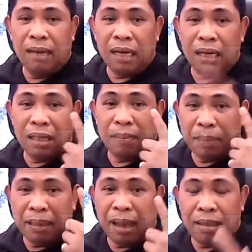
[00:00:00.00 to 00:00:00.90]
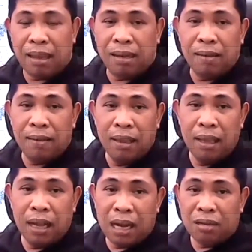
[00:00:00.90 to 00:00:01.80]
ng isipan natin.
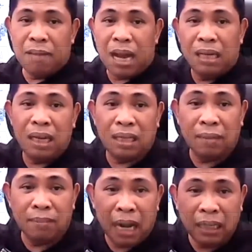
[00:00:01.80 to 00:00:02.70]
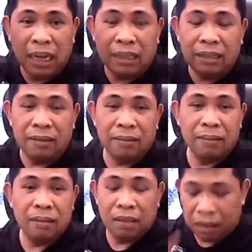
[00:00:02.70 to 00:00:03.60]
Our mind is a magnet.
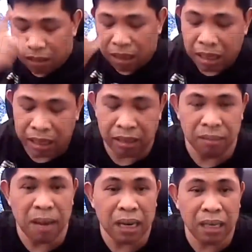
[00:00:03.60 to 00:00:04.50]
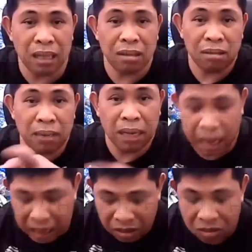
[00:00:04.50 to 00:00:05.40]
Uh, tingnan ninyo, bakit itong
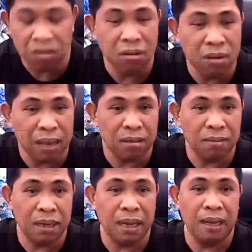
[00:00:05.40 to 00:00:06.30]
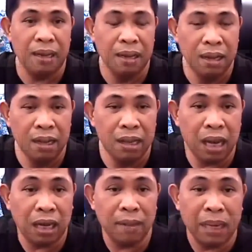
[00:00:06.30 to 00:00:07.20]
mga gunggong na itong mga
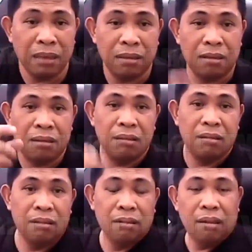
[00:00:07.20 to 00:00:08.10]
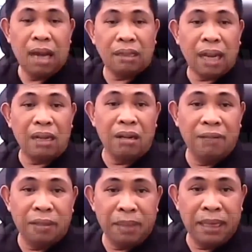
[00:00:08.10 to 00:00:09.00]
reklamador,
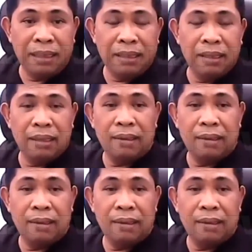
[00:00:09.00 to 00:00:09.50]
anti-government,